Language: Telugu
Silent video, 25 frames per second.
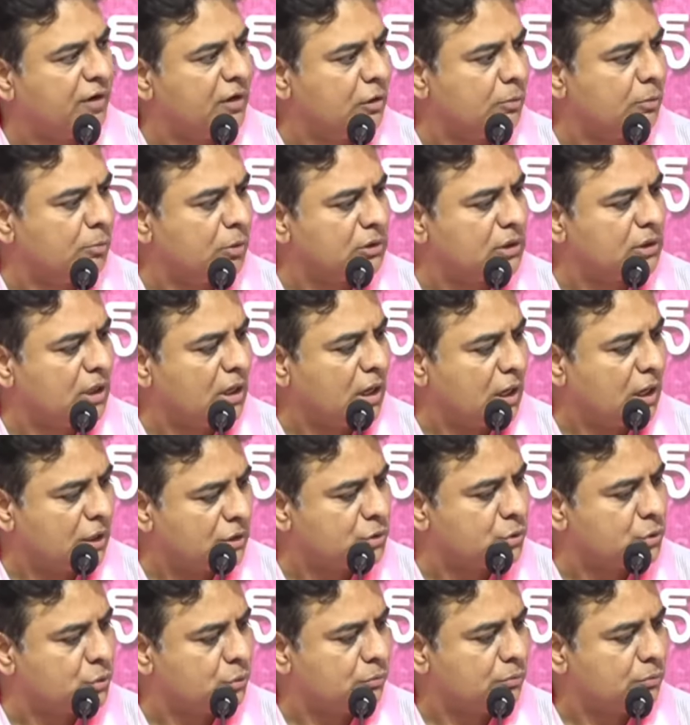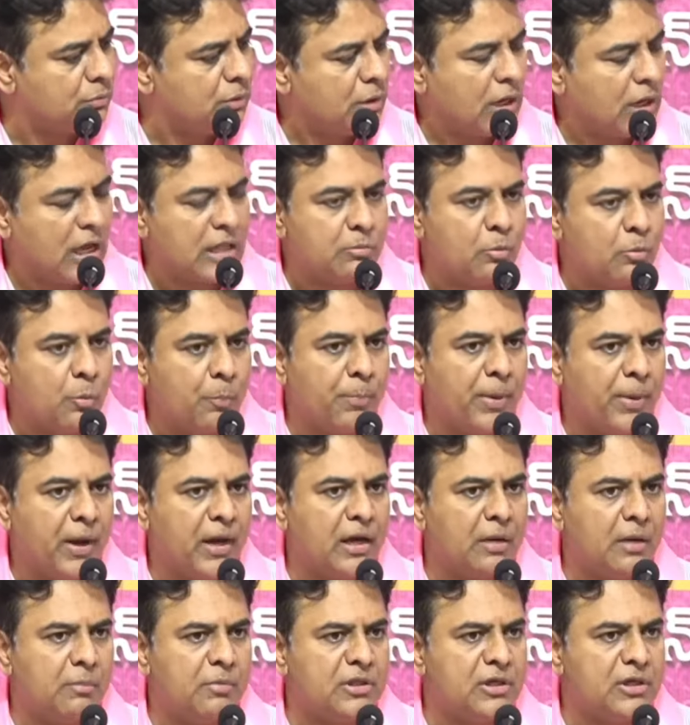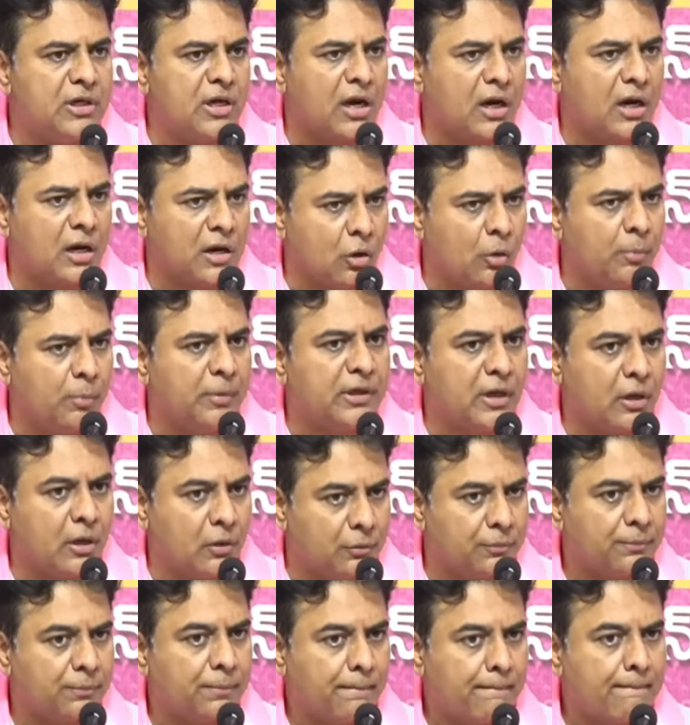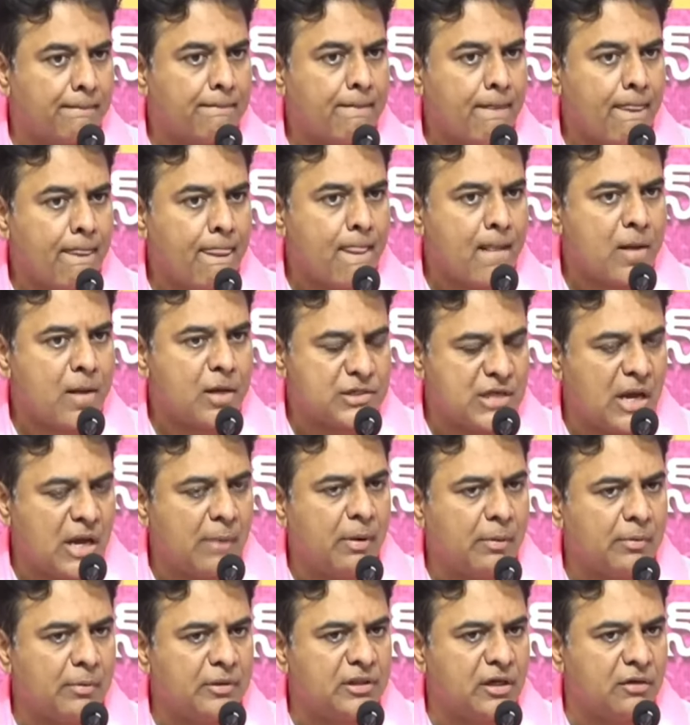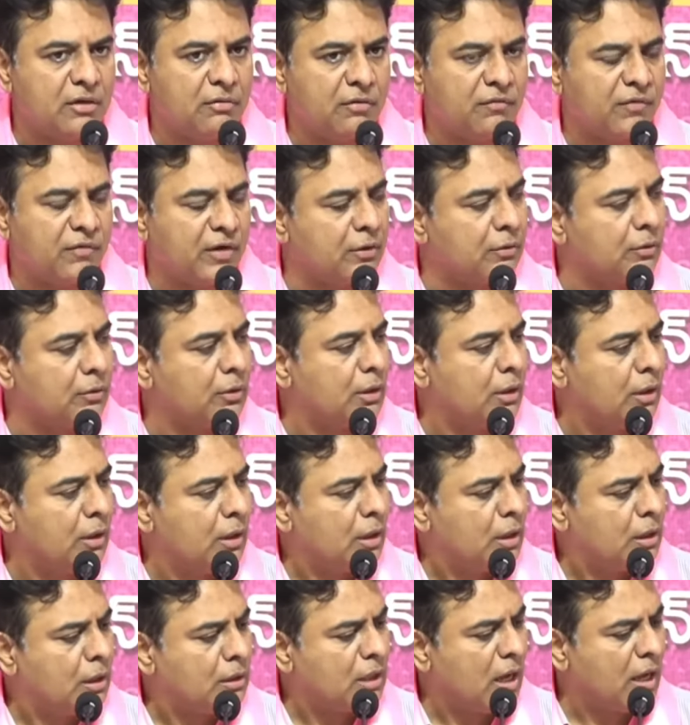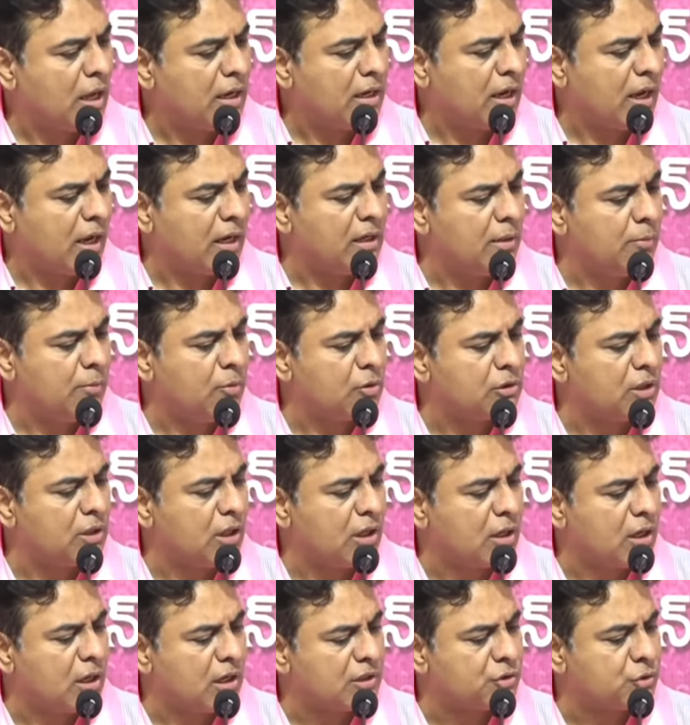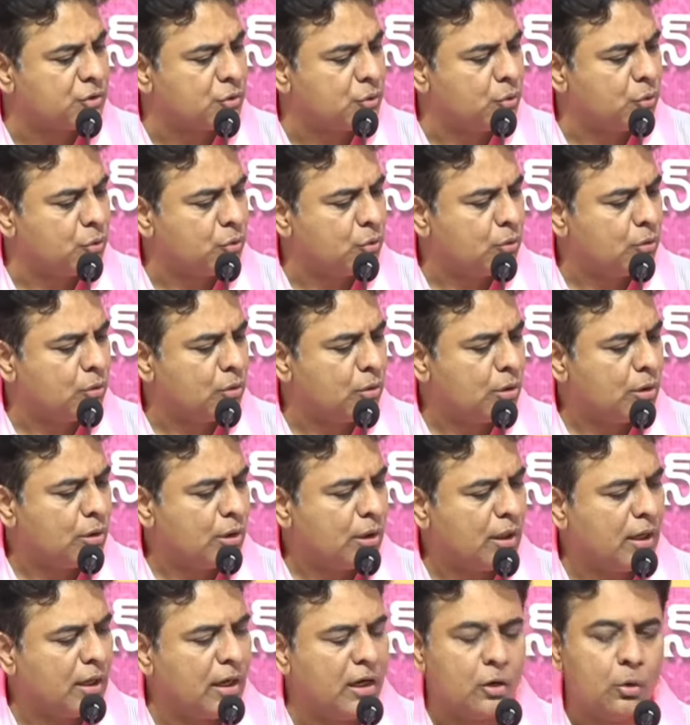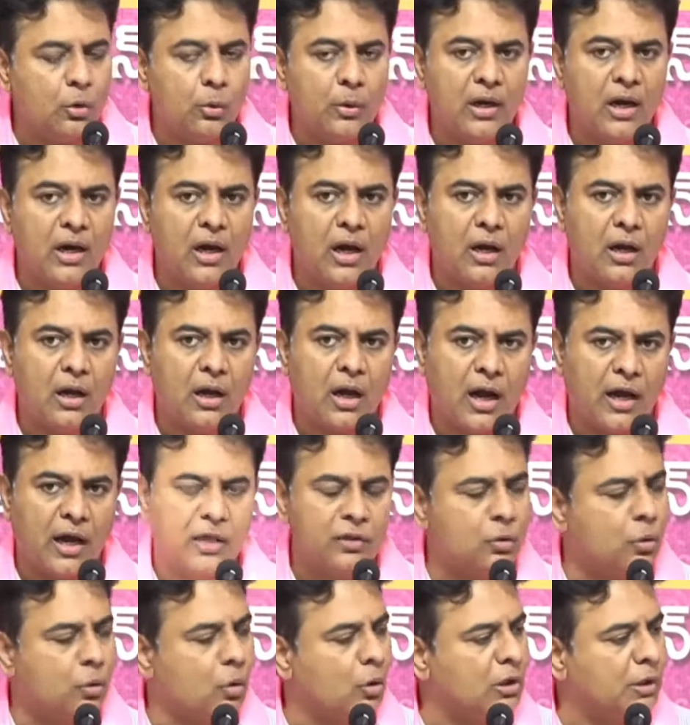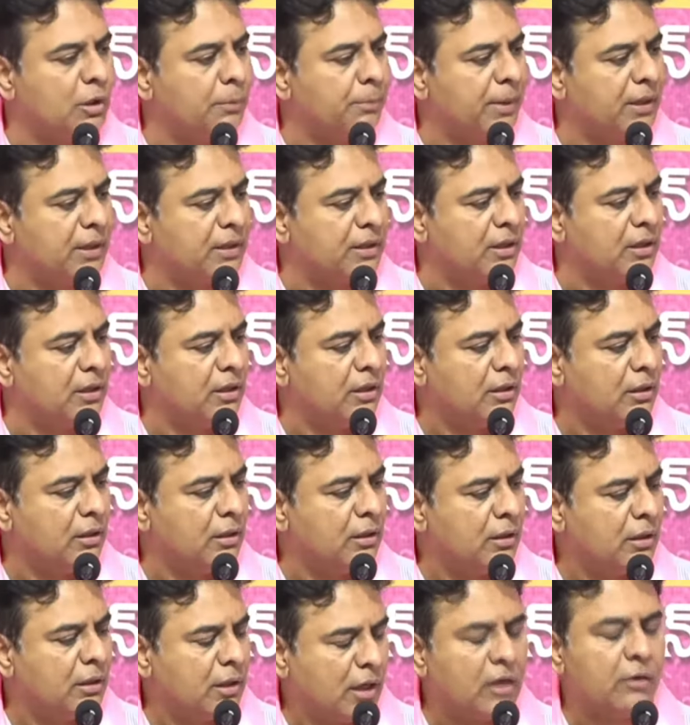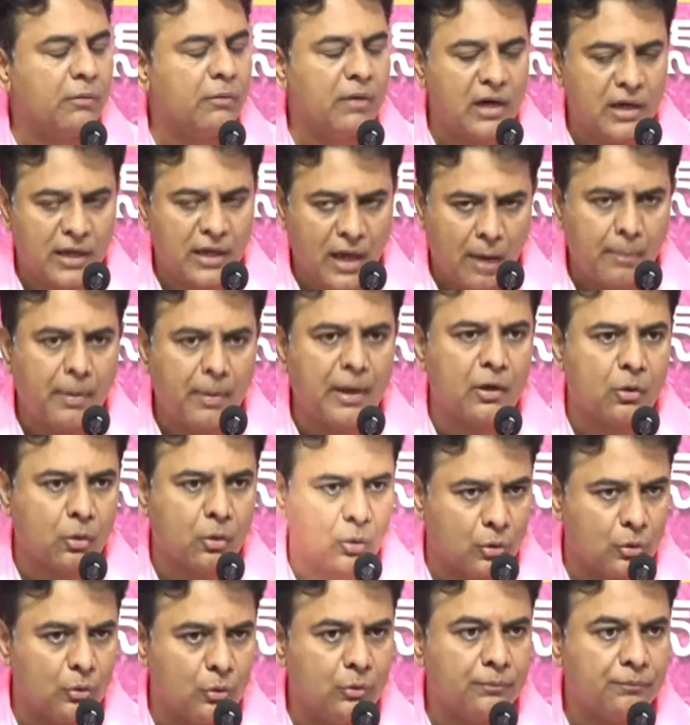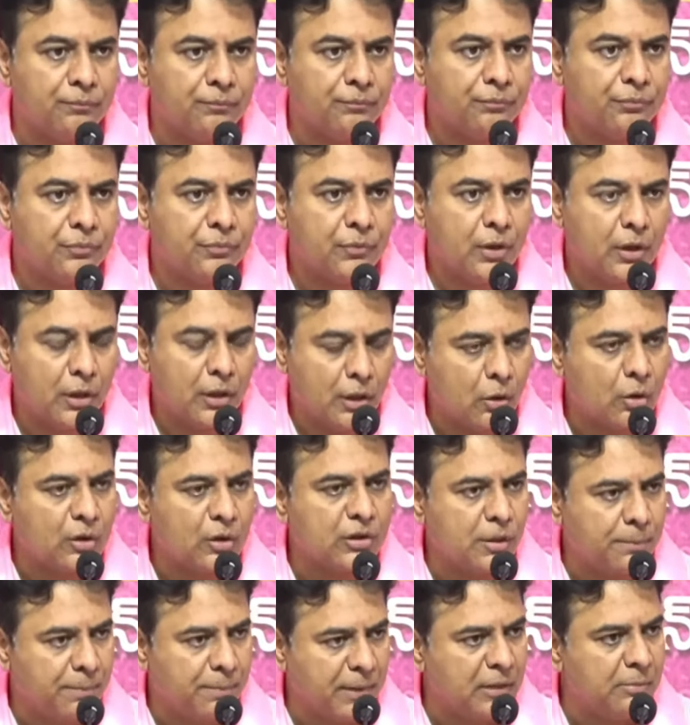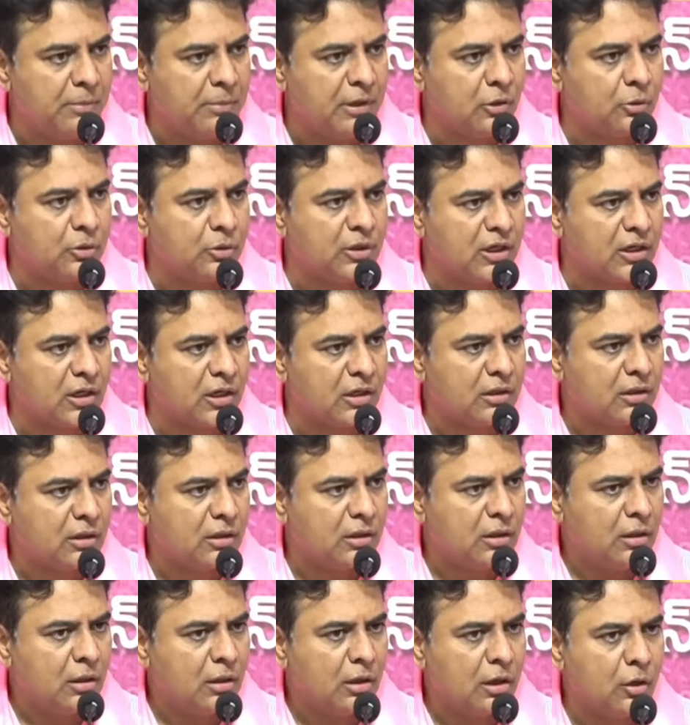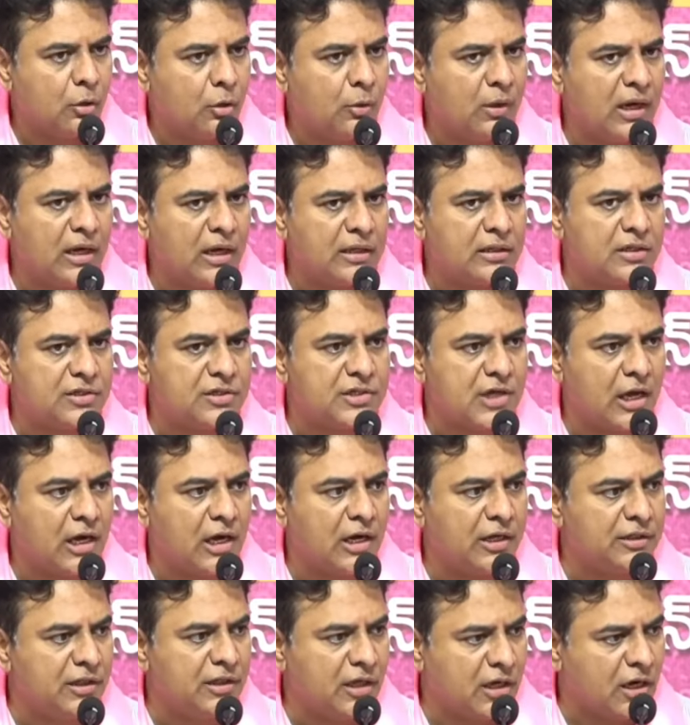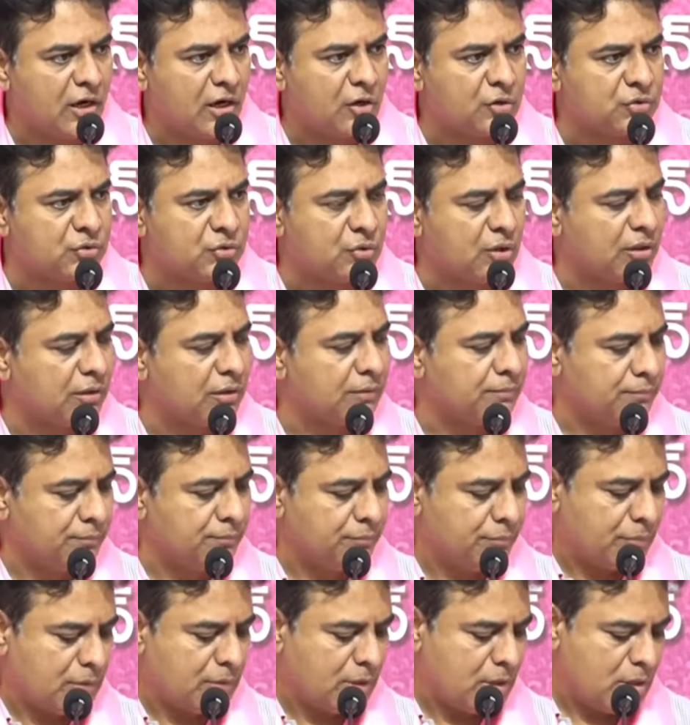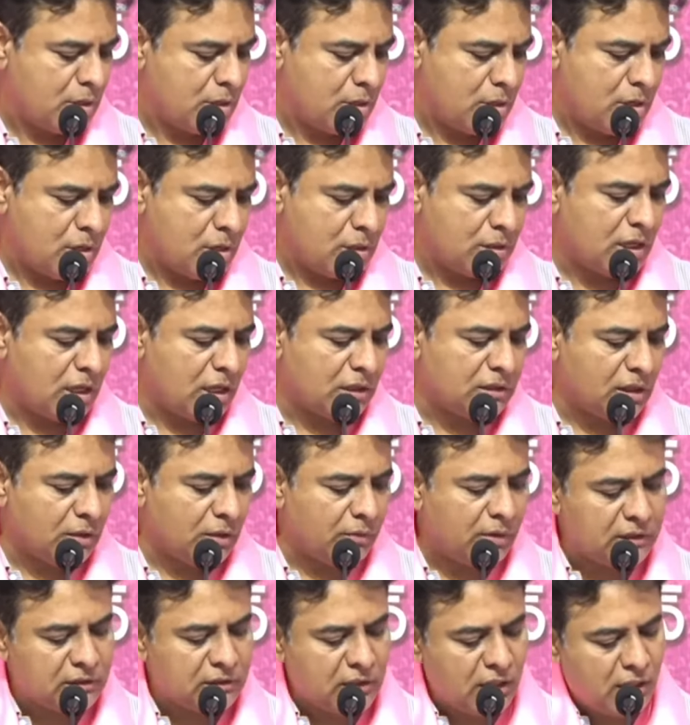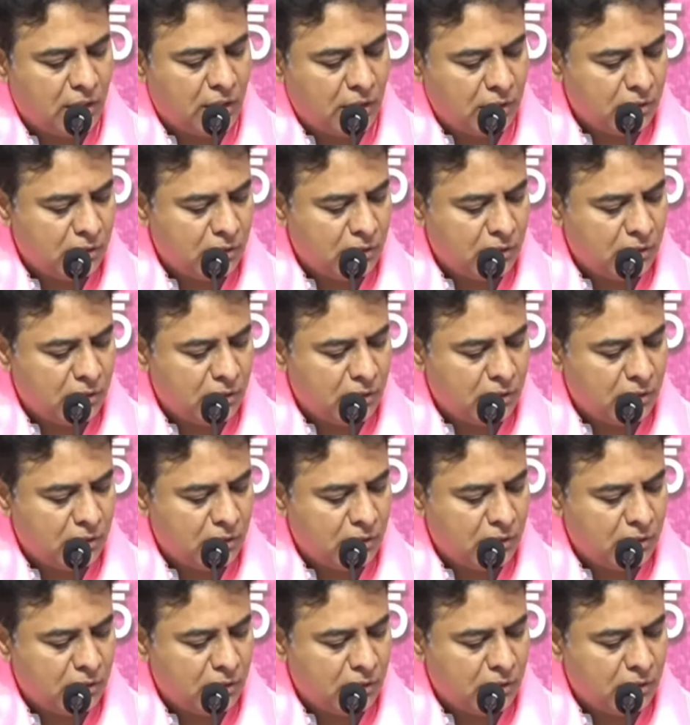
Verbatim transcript: ఫ్రంట్కి మొత్తం ఖర్చు అది ముప్పై ఎనిమిదిన్నర కిలోమీటర్లు సాబర్మతి రివర్ ఫ్రంట్ దానికైన మొత్తం ఖర్చు ఏడు వేల ఐదు కోట్లు ఇప్పటికీ ఏడు వేల యాభై కోట్లు ఇంకా కొద్దిగా పని మిగిలిందట రెండు వేల ఐదులో చాలా అయింది ఇంకా నడుస్తున్నది దాని తర్వాత